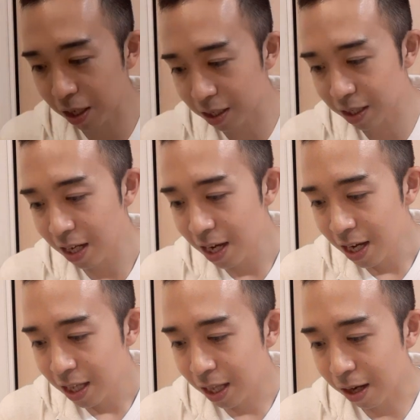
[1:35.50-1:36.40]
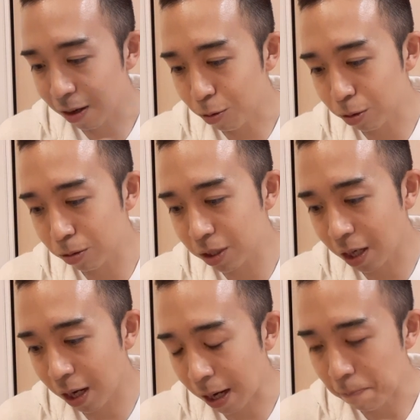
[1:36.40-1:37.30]
です。だから今年
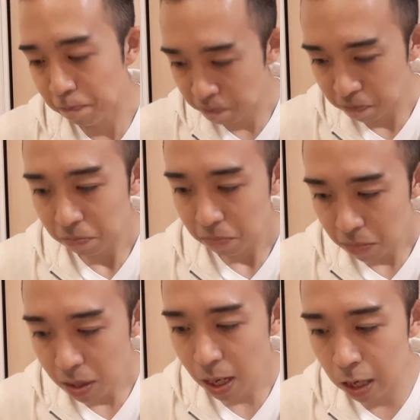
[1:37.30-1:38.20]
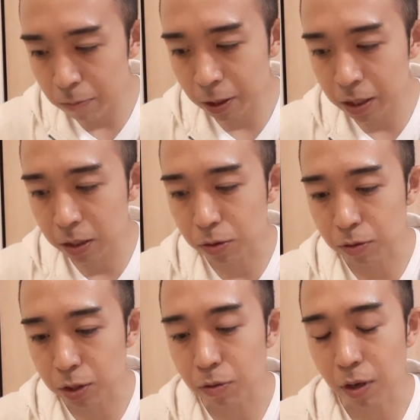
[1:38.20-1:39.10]
から春巻選手の
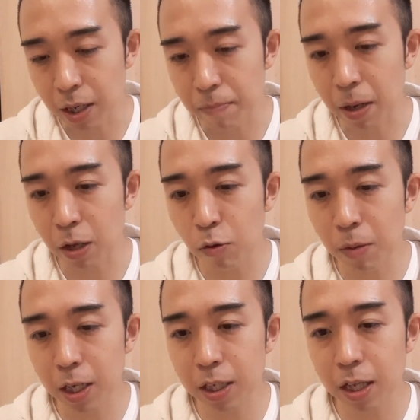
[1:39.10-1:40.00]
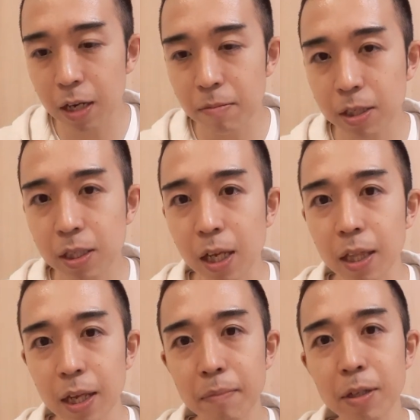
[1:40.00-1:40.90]
衣装がね、パレオ巻きになりました
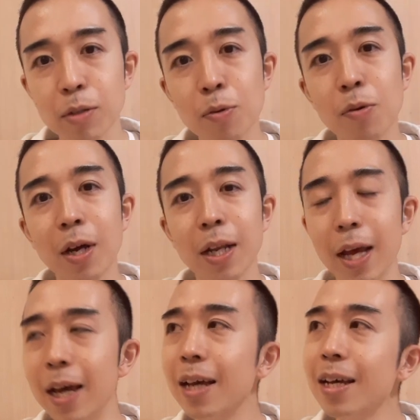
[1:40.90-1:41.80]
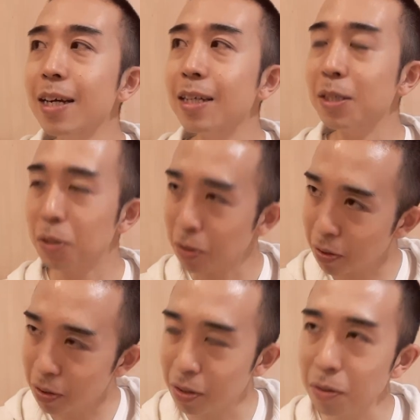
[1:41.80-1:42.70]
んで、まあ、そこがね、
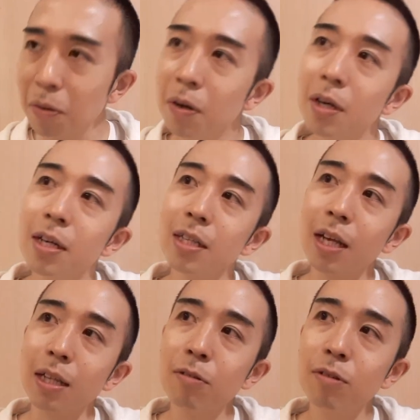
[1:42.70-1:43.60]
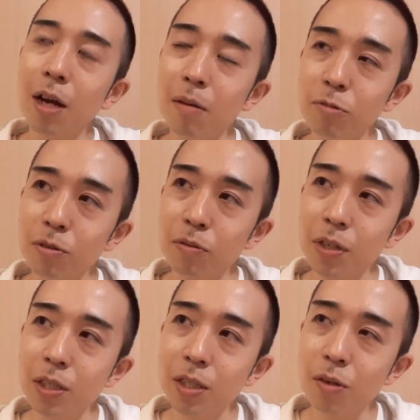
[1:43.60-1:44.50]
ずっと、ターもそう
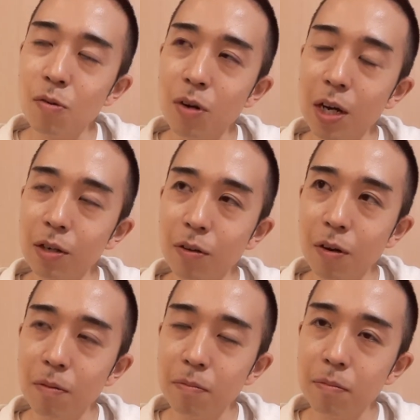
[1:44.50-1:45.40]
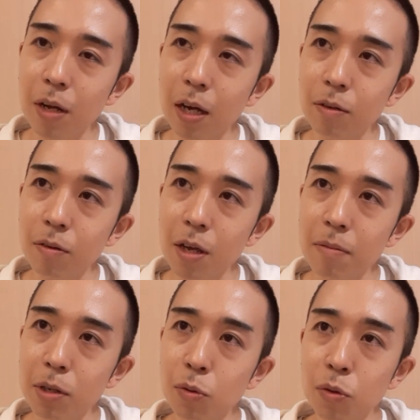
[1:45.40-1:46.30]
ですし、今回のあの、平
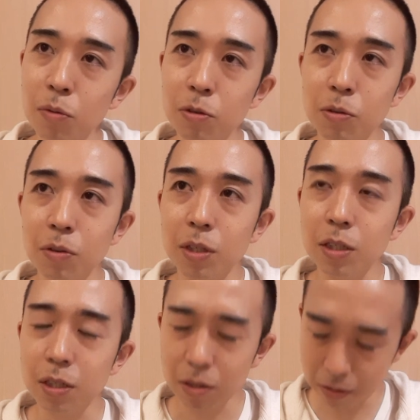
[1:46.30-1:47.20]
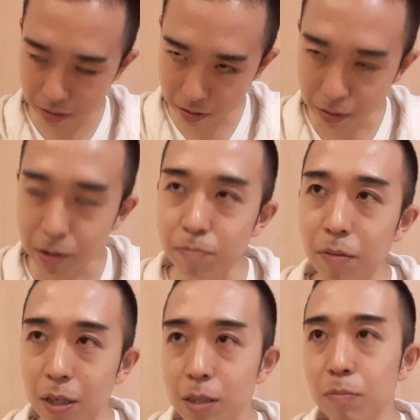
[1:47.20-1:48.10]
和東京もそうですし、ずっと心
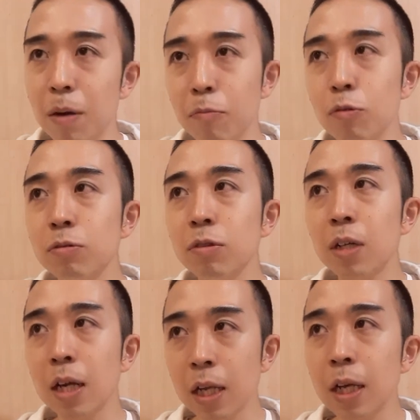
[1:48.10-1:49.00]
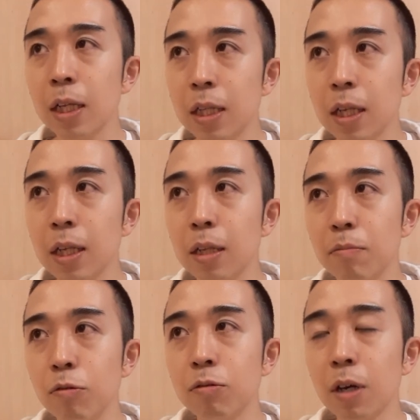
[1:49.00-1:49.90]
配です。まあ僕がね、出てて
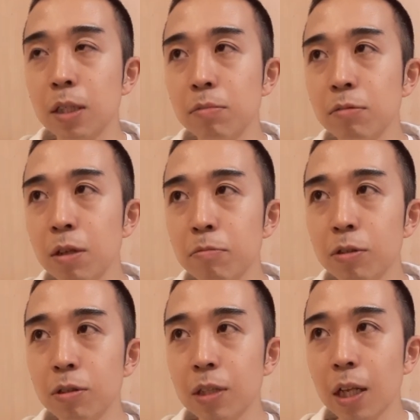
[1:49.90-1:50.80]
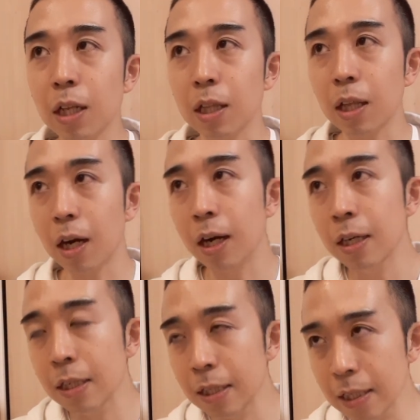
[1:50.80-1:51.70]
僕が自分で結んだんだったら
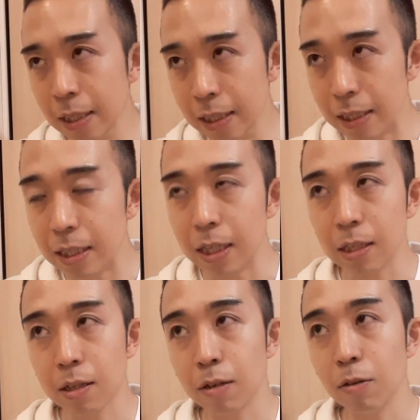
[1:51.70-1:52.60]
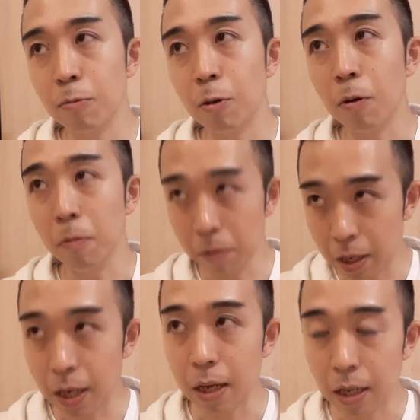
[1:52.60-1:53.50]
いいんですけれども、
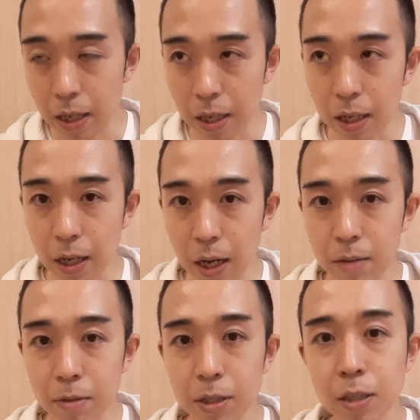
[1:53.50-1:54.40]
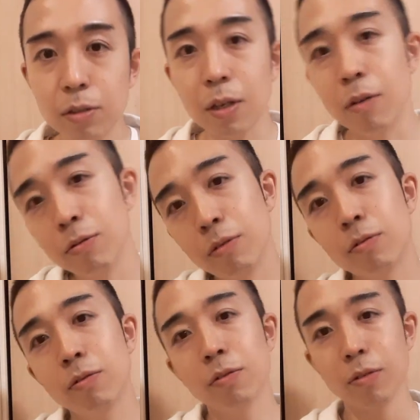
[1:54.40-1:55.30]
ね、えー、春巻選手が踊
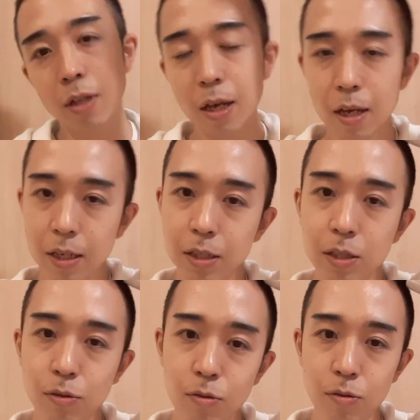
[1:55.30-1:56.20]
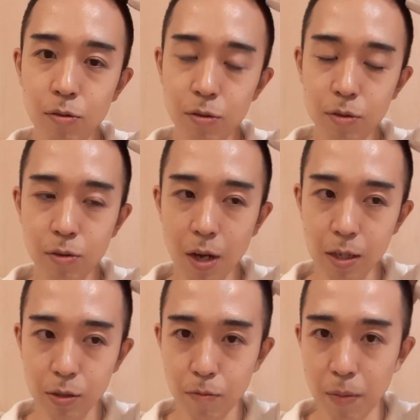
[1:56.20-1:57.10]
るで衣装というか、
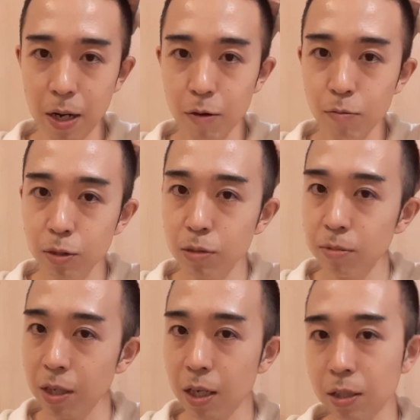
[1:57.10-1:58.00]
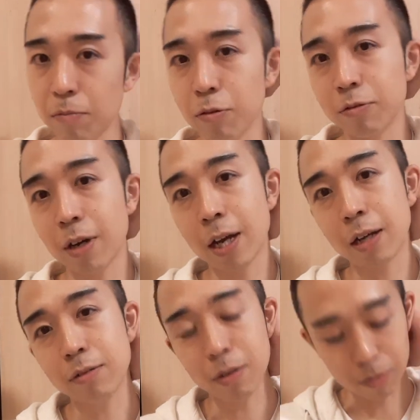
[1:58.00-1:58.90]
そのパレー結むびに関しては僕がや
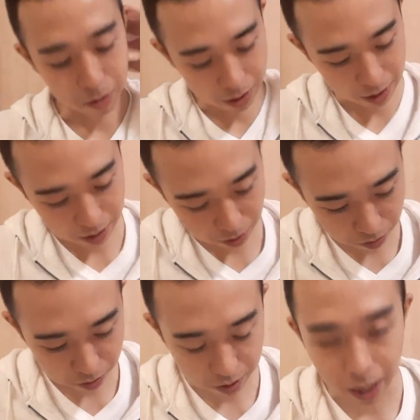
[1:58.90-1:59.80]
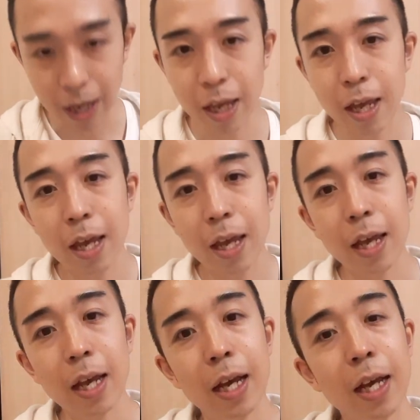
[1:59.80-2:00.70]
るということなので、すごくね、
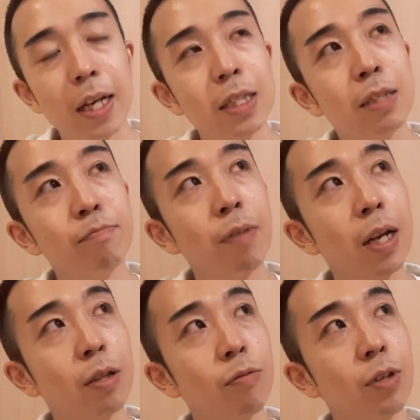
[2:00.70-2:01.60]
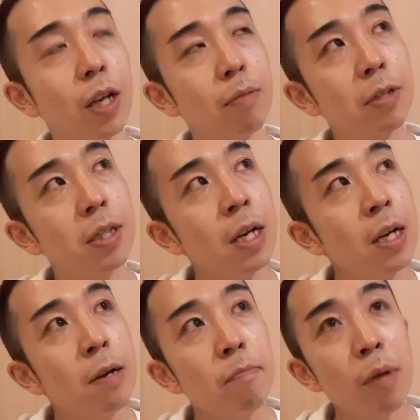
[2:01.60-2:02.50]
えー、心配なところであります。
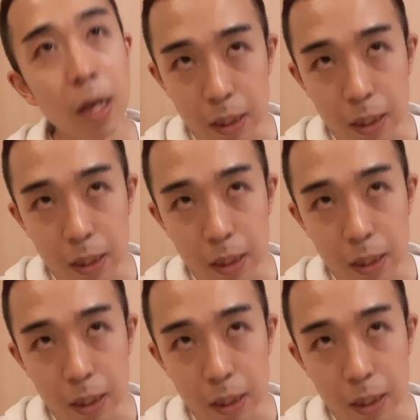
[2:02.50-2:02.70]
まあ、